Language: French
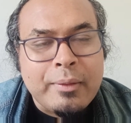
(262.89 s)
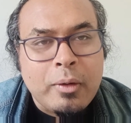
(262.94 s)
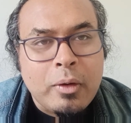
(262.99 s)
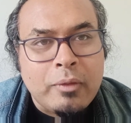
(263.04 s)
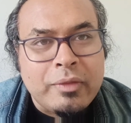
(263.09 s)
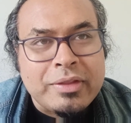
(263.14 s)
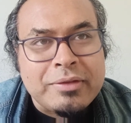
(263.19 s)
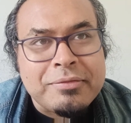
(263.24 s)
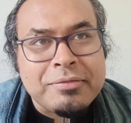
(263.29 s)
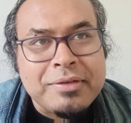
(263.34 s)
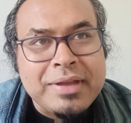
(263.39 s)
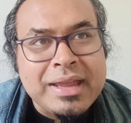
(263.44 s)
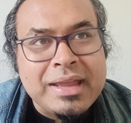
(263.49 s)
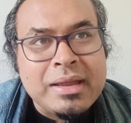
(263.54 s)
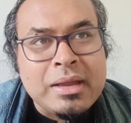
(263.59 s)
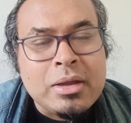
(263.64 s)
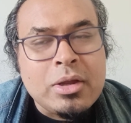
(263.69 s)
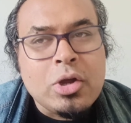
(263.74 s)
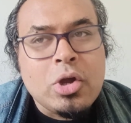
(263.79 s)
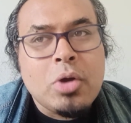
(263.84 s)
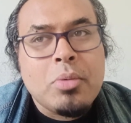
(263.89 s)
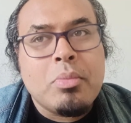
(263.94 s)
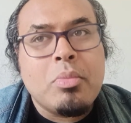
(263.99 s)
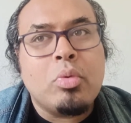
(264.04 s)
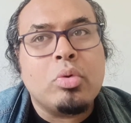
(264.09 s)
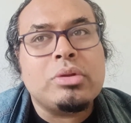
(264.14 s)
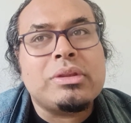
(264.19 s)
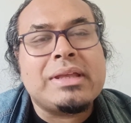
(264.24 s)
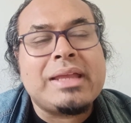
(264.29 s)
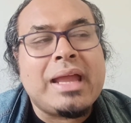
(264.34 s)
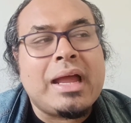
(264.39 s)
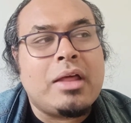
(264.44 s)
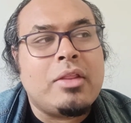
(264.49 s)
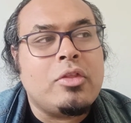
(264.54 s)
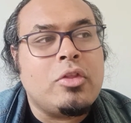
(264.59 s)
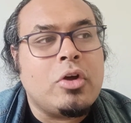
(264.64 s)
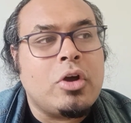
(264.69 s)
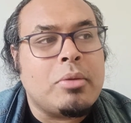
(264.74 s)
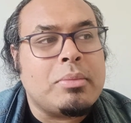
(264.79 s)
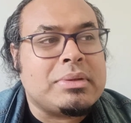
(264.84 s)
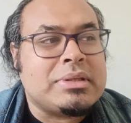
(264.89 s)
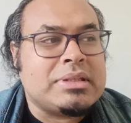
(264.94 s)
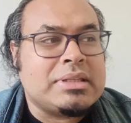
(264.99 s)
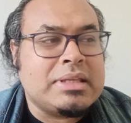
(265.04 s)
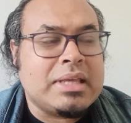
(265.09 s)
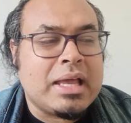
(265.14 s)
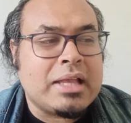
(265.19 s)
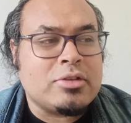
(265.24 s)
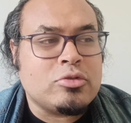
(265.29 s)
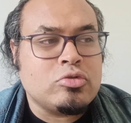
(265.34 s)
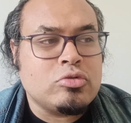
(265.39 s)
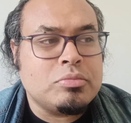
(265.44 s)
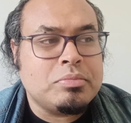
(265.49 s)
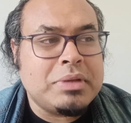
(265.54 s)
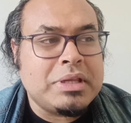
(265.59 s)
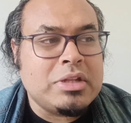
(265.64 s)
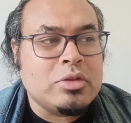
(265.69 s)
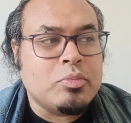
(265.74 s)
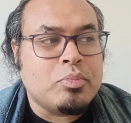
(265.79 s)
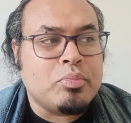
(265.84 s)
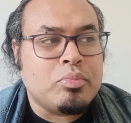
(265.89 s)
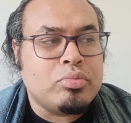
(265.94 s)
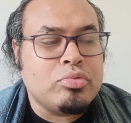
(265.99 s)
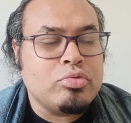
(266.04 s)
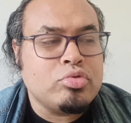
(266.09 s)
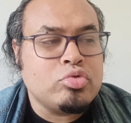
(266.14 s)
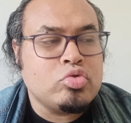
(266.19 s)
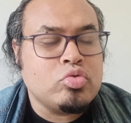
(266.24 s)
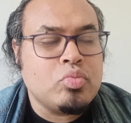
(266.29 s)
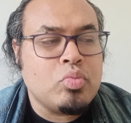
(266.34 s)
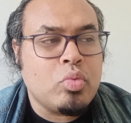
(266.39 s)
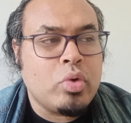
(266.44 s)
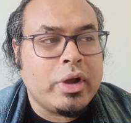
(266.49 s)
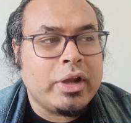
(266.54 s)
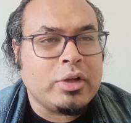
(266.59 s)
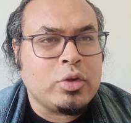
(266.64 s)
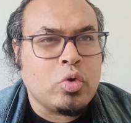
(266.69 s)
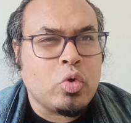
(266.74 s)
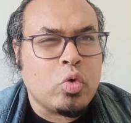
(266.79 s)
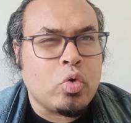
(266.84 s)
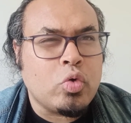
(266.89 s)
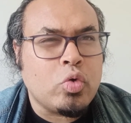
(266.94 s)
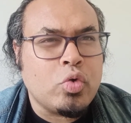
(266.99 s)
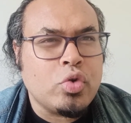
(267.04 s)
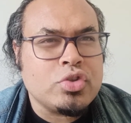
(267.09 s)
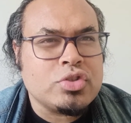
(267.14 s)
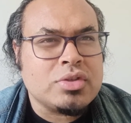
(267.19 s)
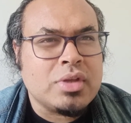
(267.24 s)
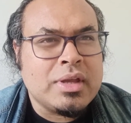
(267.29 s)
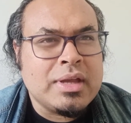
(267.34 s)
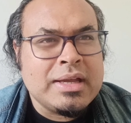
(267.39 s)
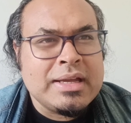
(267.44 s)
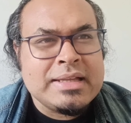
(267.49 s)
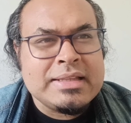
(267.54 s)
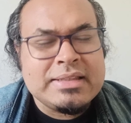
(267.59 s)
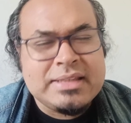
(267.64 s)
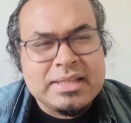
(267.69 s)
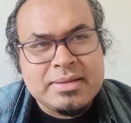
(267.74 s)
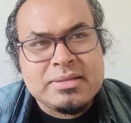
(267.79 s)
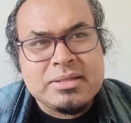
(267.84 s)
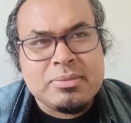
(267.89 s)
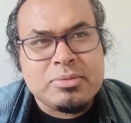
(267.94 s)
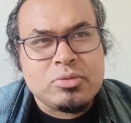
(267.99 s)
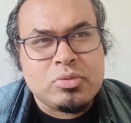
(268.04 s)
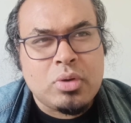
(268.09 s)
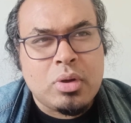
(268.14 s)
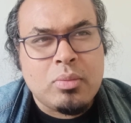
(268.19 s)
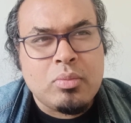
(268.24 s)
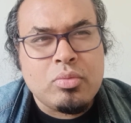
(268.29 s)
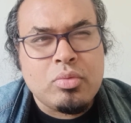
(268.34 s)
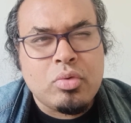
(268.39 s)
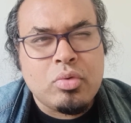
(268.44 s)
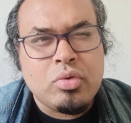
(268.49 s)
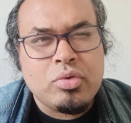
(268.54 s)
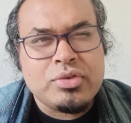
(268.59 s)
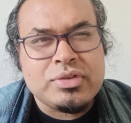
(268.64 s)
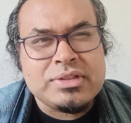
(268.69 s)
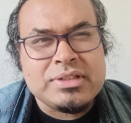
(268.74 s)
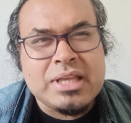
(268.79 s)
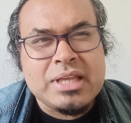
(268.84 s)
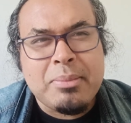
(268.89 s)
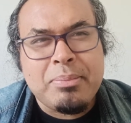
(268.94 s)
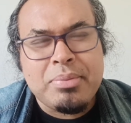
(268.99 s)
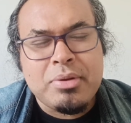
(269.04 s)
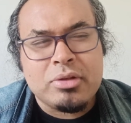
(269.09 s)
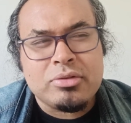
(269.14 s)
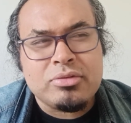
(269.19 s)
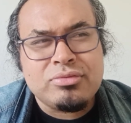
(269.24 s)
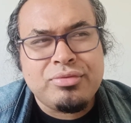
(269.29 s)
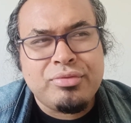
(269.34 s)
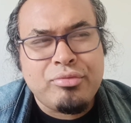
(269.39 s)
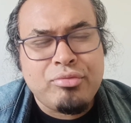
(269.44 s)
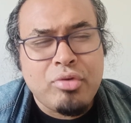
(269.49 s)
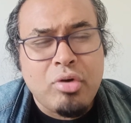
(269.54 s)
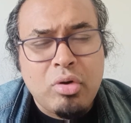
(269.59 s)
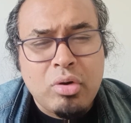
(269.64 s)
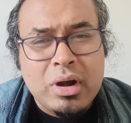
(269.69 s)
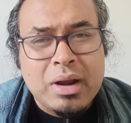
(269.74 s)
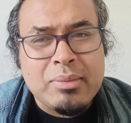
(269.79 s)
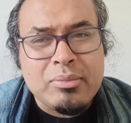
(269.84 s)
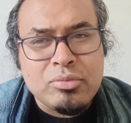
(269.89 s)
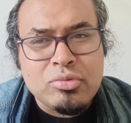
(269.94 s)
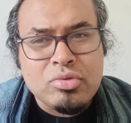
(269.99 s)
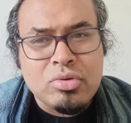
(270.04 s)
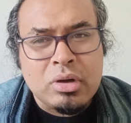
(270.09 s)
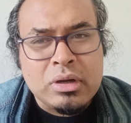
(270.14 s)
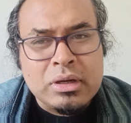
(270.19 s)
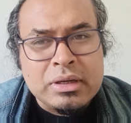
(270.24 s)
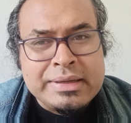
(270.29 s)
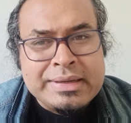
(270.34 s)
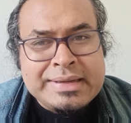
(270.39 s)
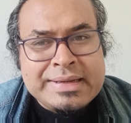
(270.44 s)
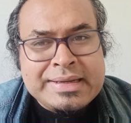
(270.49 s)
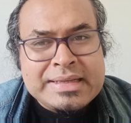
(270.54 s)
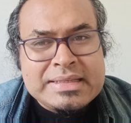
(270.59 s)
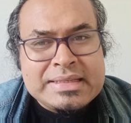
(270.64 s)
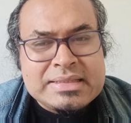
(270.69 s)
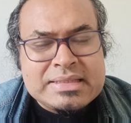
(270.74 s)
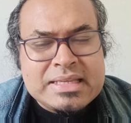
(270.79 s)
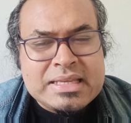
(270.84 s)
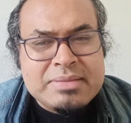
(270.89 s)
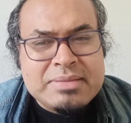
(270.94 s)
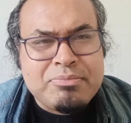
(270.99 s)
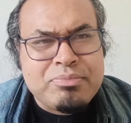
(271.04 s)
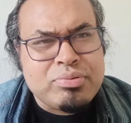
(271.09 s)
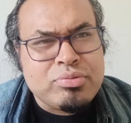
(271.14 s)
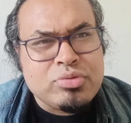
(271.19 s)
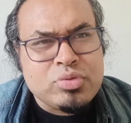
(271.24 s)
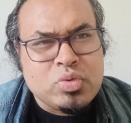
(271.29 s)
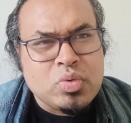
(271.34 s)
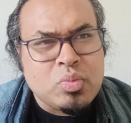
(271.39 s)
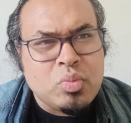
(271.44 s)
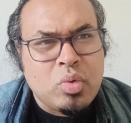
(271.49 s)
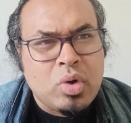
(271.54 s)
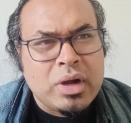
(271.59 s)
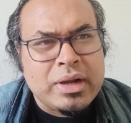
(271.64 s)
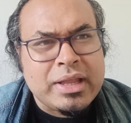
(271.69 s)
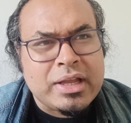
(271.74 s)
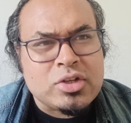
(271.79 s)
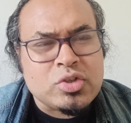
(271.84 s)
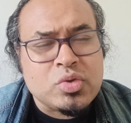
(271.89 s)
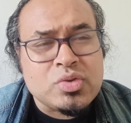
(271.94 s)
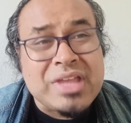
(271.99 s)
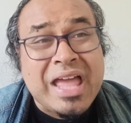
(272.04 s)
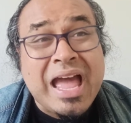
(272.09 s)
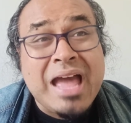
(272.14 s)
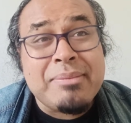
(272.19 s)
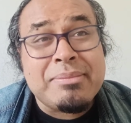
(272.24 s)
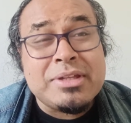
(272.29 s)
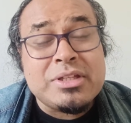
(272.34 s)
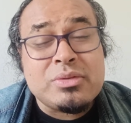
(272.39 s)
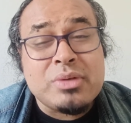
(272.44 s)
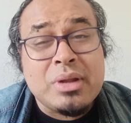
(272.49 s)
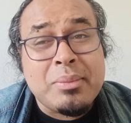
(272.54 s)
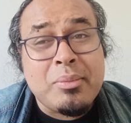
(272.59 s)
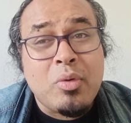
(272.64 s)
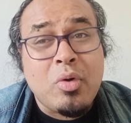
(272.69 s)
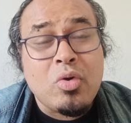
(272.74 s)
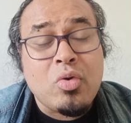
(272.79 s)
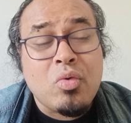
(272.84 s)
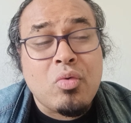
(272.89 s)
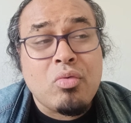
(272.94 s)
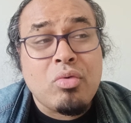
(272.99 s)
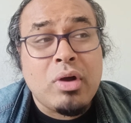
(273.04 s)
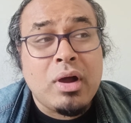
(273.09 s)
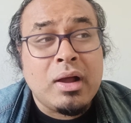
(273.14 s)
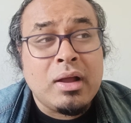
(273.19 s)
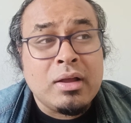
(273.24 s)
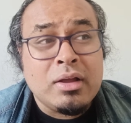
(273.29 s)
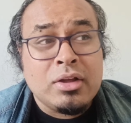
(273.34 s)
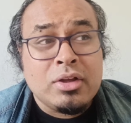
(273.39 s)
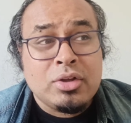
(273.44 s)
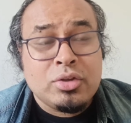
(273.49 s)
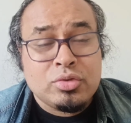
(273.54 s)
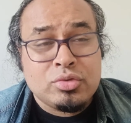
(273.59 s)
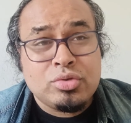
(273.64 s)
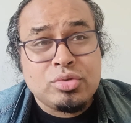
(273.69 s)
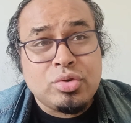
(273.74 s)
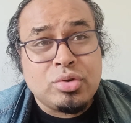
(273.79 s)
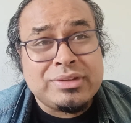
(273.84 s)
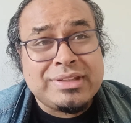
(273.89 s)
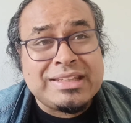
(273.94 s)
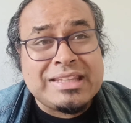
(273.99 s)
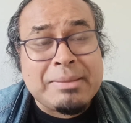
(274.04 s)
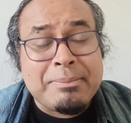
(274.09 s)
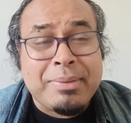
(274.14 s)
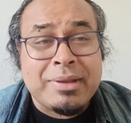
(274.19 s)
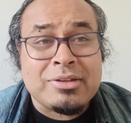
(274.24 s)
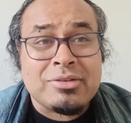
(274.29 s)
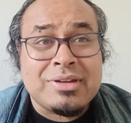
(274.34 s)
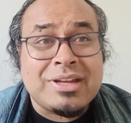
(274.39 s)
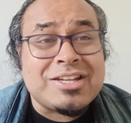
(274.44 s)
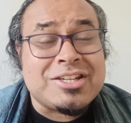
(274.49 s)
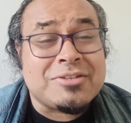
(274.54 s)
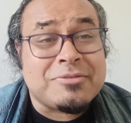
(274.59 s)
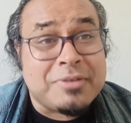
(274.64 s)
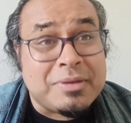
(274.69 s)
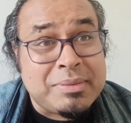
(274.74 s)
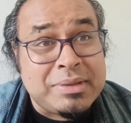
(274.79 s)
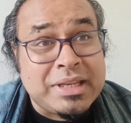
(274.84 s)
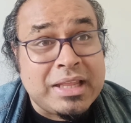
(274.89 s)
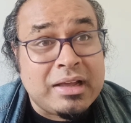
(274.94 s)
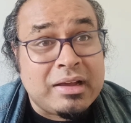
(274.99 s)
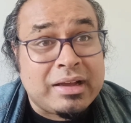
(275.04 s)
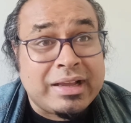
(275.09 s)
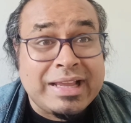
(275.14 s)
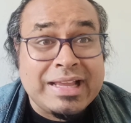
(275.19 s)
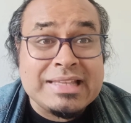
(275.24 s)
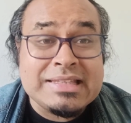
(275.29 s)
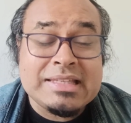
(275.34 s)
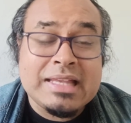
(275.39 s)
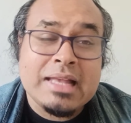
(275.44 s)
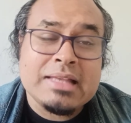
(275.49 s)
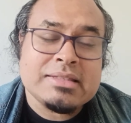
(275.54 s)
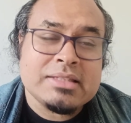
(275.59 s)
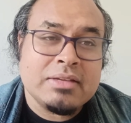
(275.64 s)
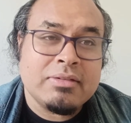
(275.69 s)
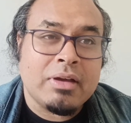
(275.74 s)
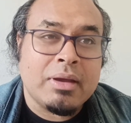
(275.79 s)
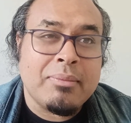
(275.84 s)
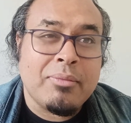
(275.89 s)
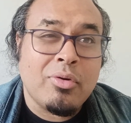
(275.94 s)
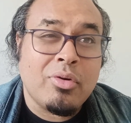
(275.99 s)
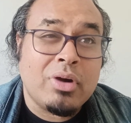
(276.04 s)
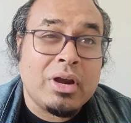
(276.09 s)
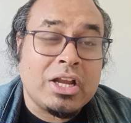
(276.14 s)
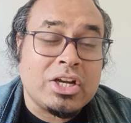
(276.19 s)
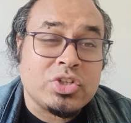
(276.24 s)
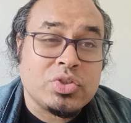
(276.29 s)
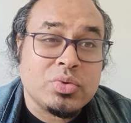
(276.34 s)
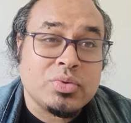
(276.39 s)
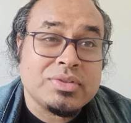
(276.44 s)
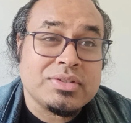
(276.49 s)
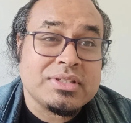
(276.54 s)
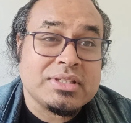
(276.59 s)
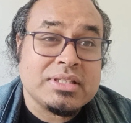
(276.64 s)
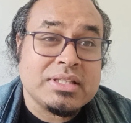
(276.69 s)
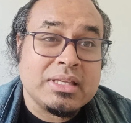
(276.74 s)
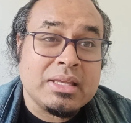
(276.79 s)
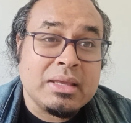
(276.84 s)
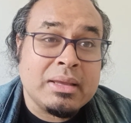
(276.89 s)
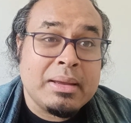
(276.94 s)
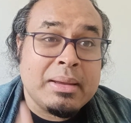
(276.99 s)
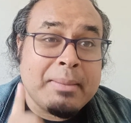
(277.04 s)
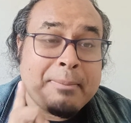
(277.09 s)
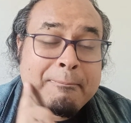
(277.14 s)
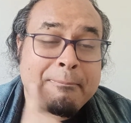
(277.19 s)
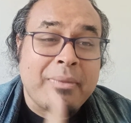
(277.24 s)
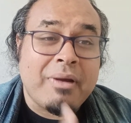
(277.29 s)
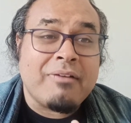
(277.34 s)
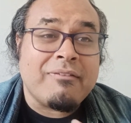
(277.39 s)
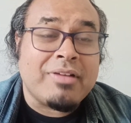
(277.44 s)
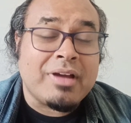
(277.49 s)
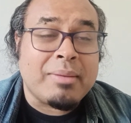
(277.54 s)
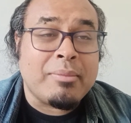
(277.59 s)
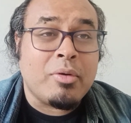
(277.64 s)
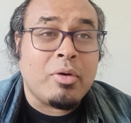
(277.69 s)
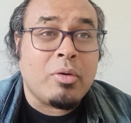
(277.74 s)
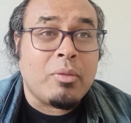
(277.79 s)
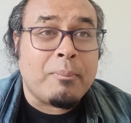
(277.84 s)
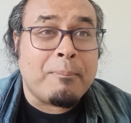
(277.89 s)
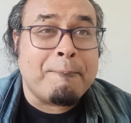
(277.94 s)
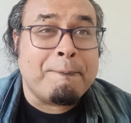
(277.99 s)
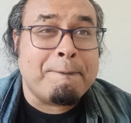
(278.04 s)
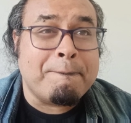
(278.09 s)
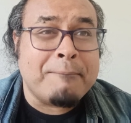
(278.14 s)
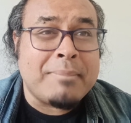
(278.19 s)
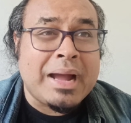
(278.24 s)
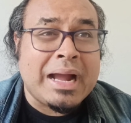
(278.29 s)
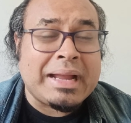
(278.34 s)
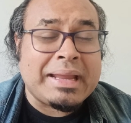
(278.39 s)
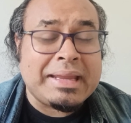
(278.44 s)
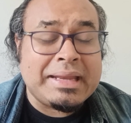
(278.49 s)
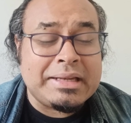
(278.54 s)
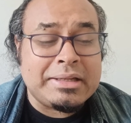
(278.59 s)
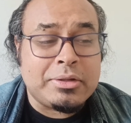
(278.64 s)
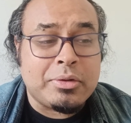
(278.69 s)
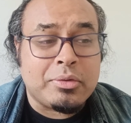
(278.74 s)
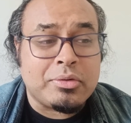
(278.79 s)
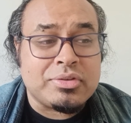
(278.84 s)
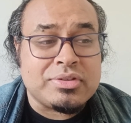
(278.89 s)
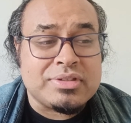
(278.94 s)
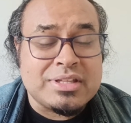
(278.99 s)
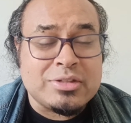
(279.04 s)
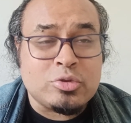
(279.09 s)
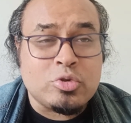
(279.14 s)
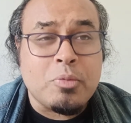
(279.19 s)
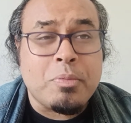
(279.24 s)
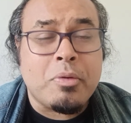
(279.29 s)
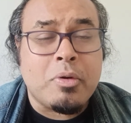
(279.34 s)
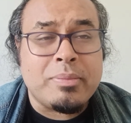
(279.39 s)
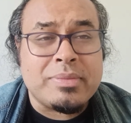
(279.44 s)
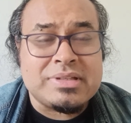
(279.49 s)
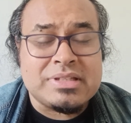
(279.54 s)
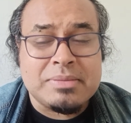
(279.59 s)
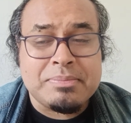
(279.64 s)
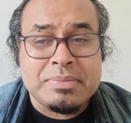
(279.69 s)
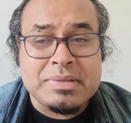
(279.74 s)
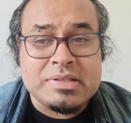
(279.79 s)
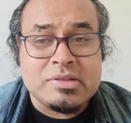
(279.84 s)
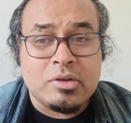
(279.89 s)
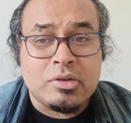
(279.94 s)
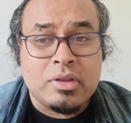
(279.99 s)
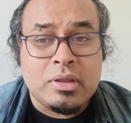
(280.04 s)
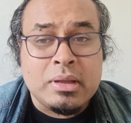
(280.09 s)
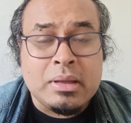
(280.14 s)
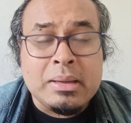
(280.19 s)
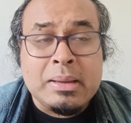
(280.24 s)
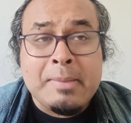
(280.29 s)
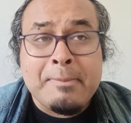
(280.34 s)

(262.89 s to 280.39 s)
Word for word: En effet, montrer un homme qui a subi plus ou moins une grosse déception amoureuse, qui a perdu foi en l'amour, c'est plus ou moins quelque chose habituellement qu'on voit du côté des personnages féminins. Et ça, c'est vraiment la chose qui m'a vraiment marqué dans ces deux premiers épisodes.